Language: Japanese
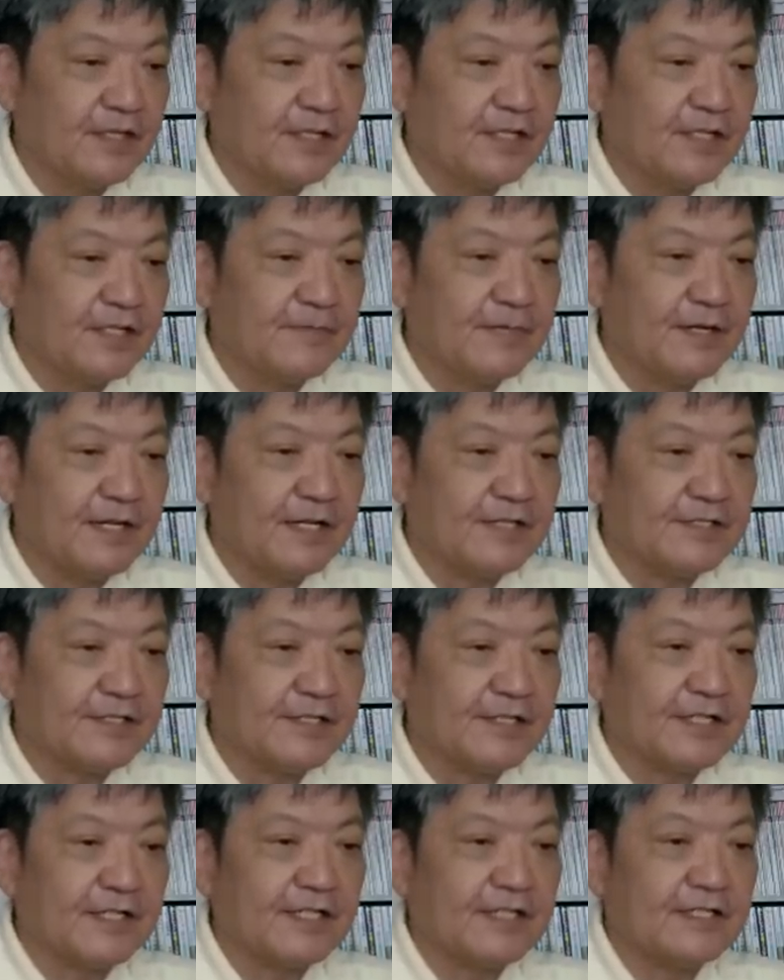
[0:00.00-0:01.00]
今、
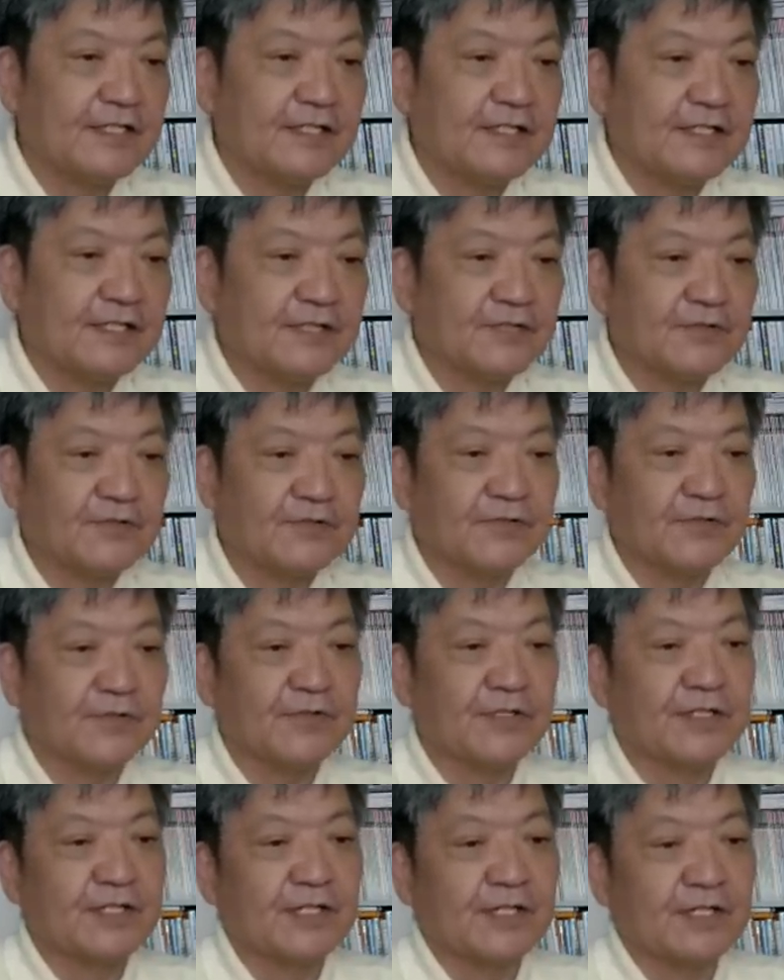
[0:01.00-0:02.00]
世界的な食
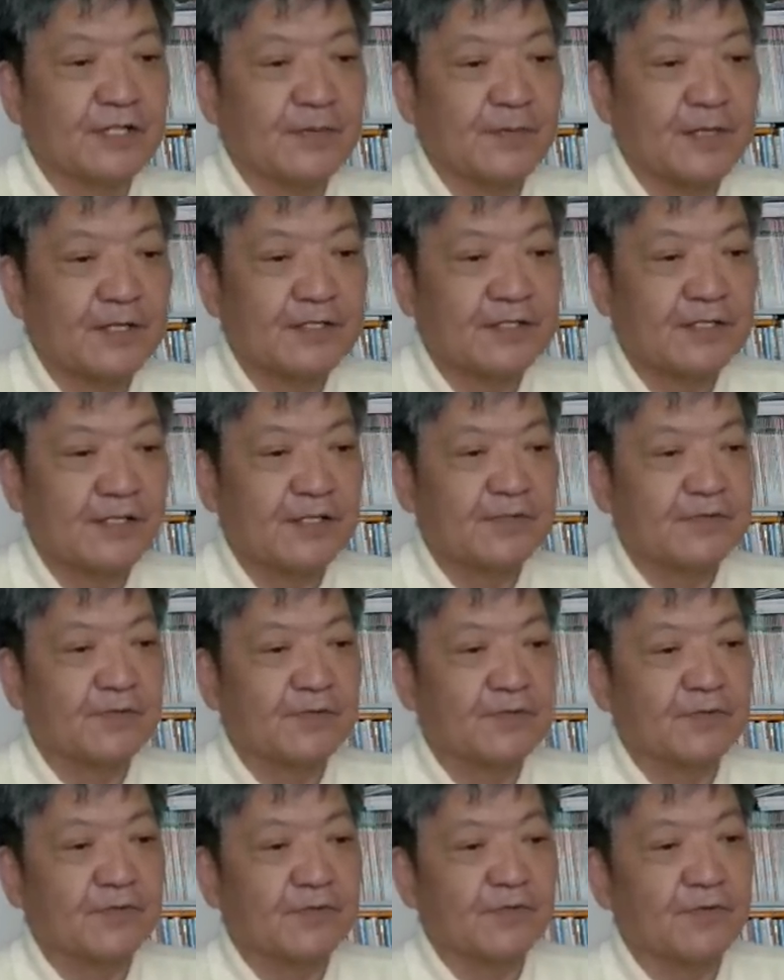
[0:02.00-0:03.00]
糧危機が迫っている
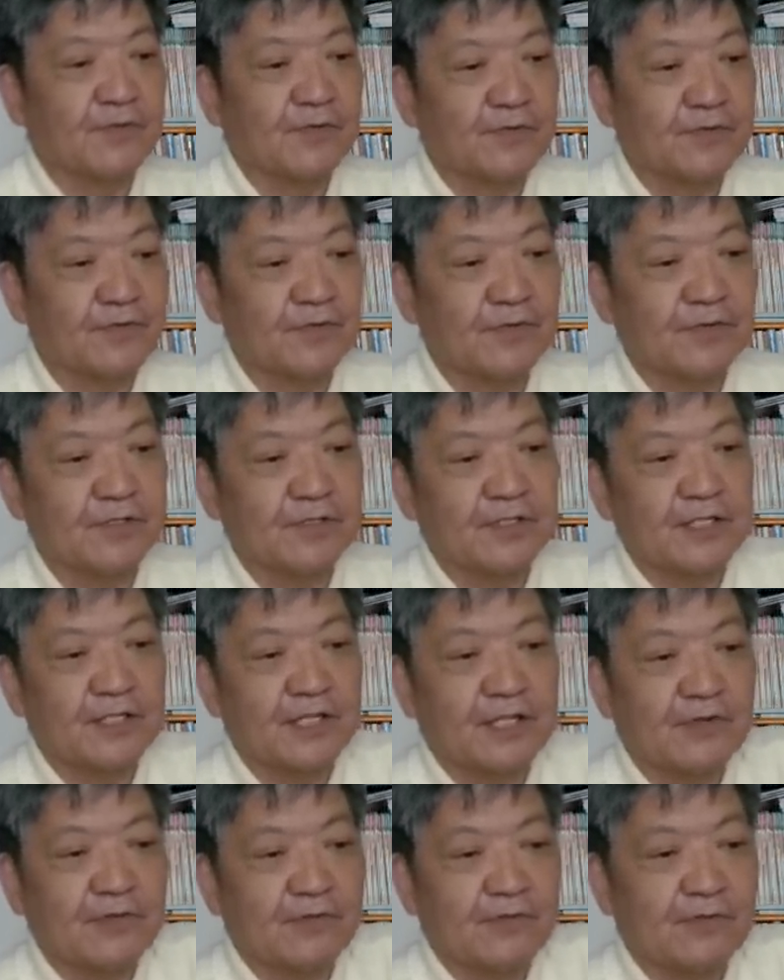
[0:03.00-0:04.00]
ことをご存知
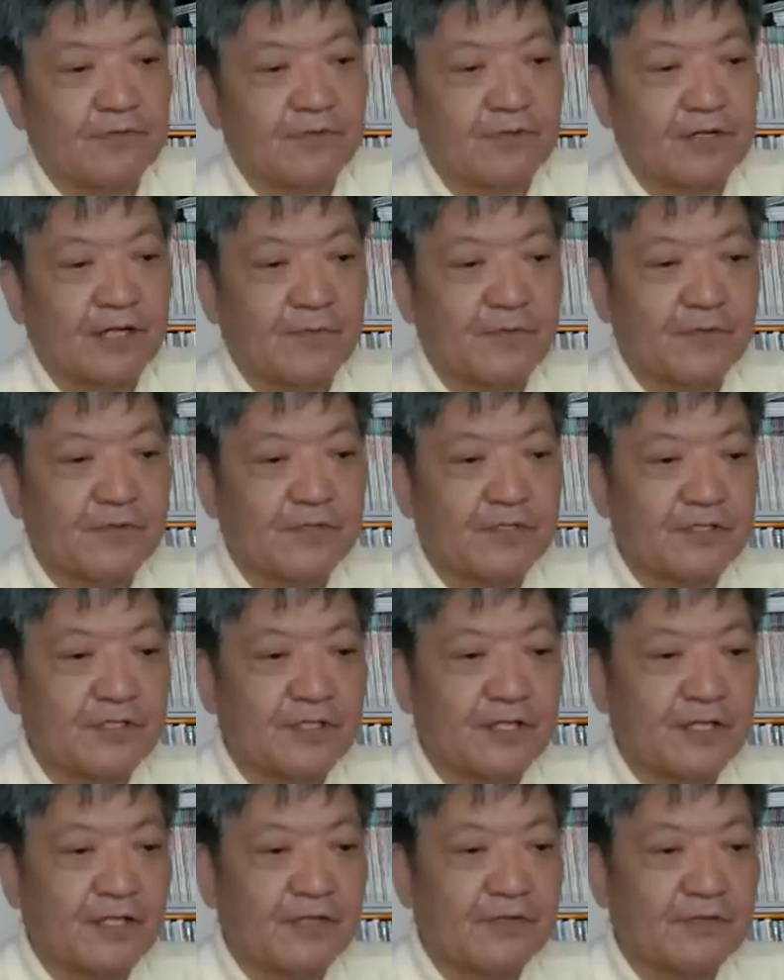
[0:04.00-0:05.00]
だろうか、もし
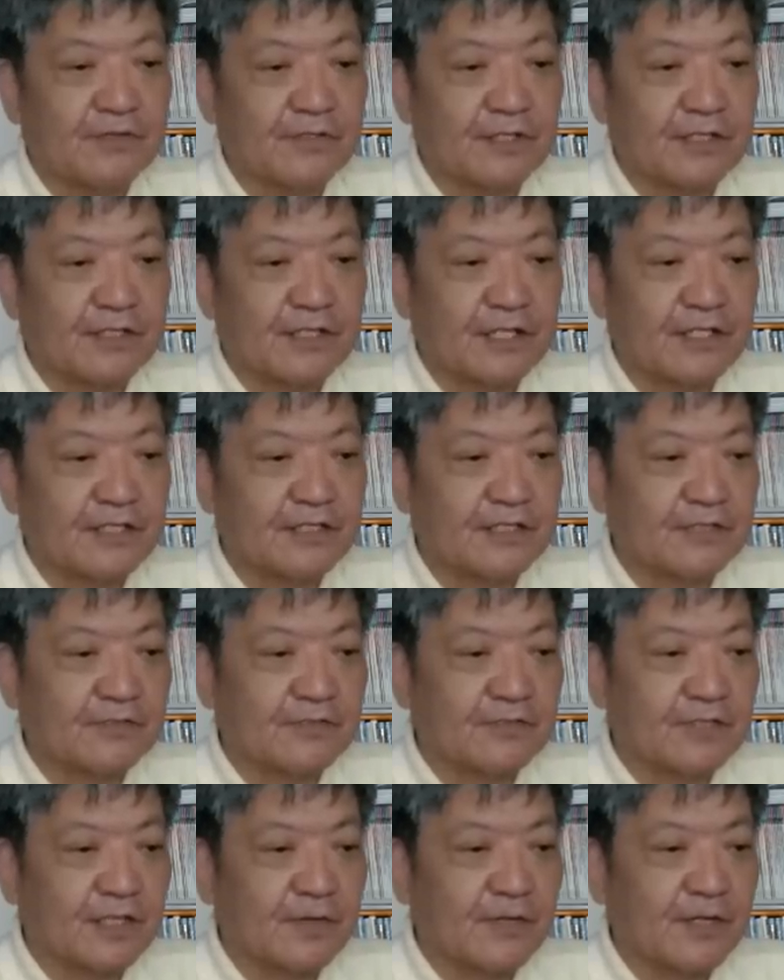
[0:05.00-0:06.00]
政府が対
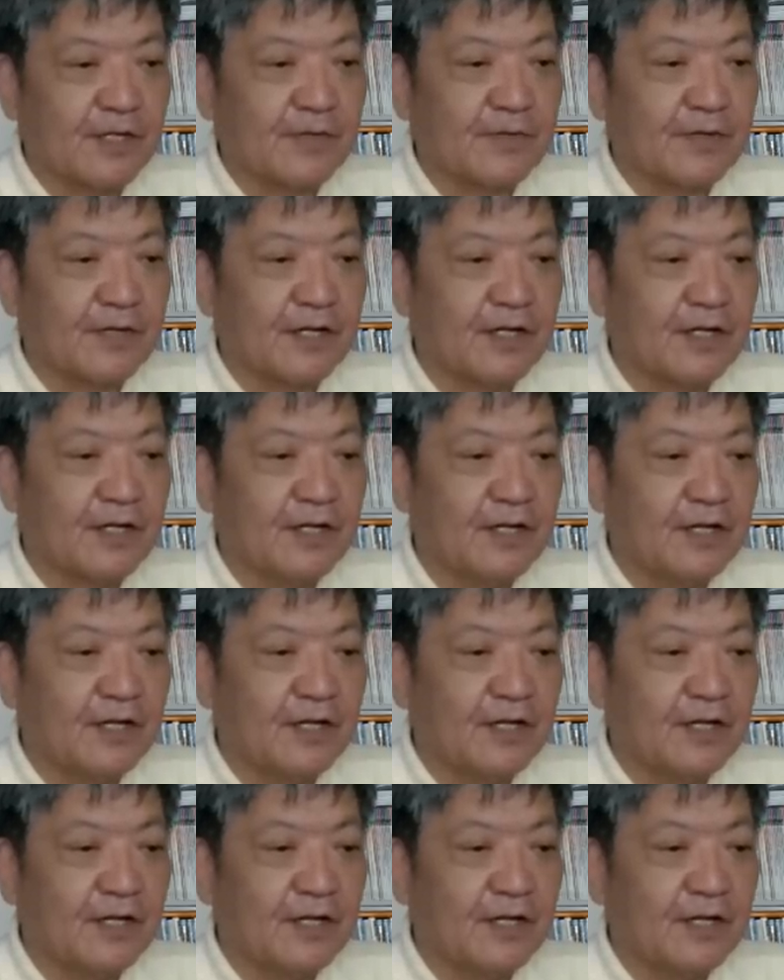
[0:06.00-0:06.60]
策をなまれば、